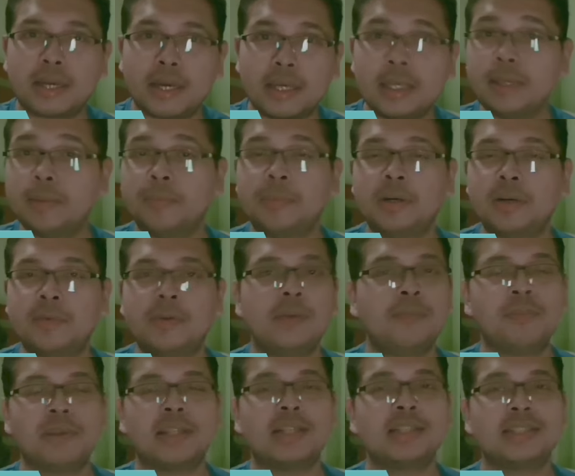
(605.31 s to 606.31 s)
कहीं पर
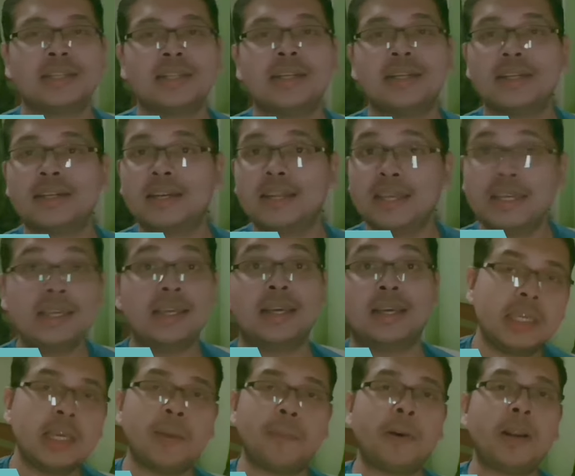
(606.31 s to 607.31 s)
भी मेंशन
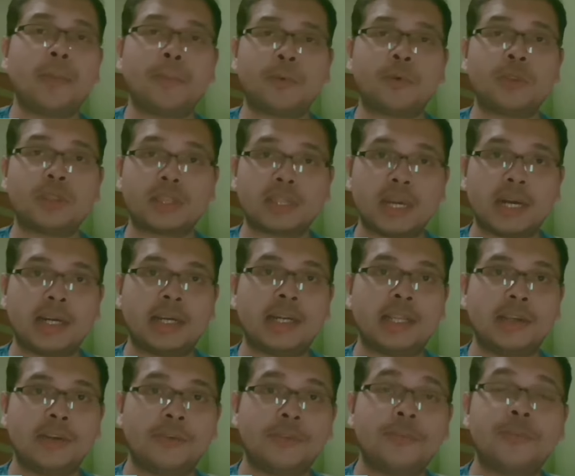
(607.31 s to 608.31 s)
नहीं है यहाँ पर आपको
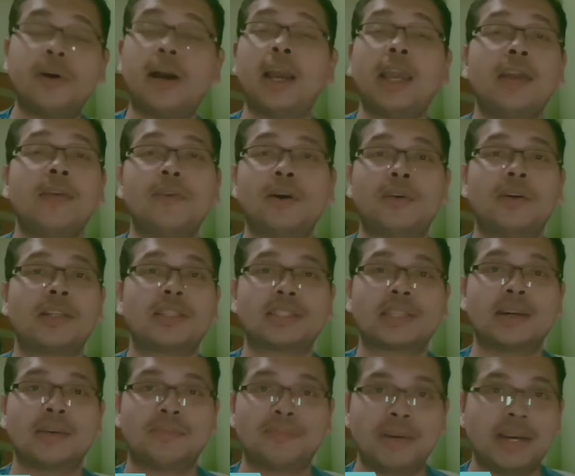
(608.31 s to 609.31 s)
35
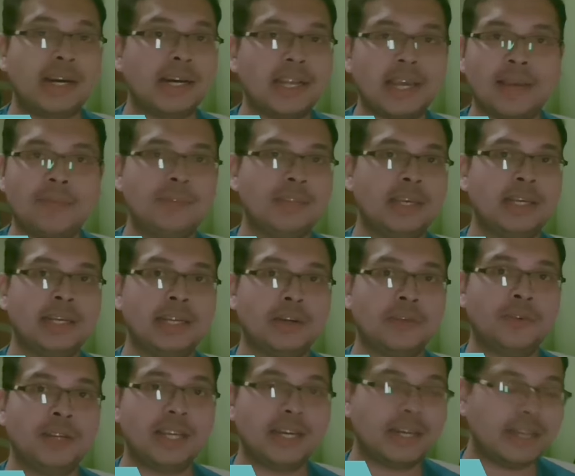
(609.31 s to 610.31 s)
आवर्स का प्ले टाइम
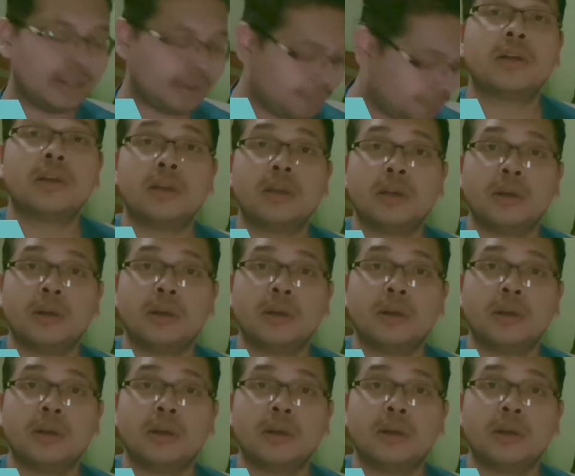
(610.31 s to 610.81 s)
देखने को मिलेगा